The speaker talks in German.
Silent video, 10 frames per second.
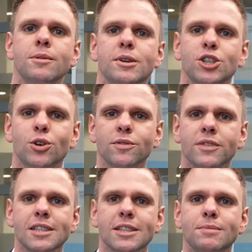wir mal
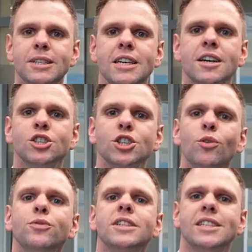schauen, was es mit der
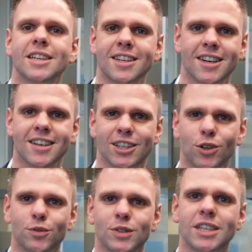
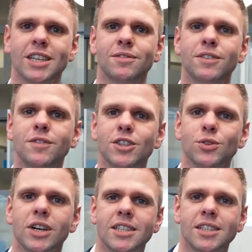Schaufensterkrankheit auf sich hat, wenn wir
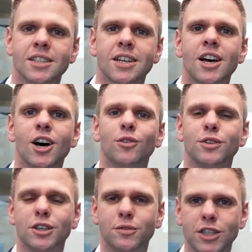zu Gast sind
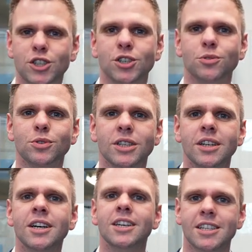auf der
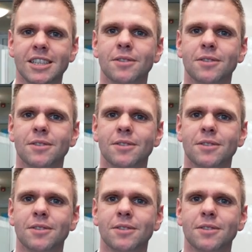Gefäßchirurgie in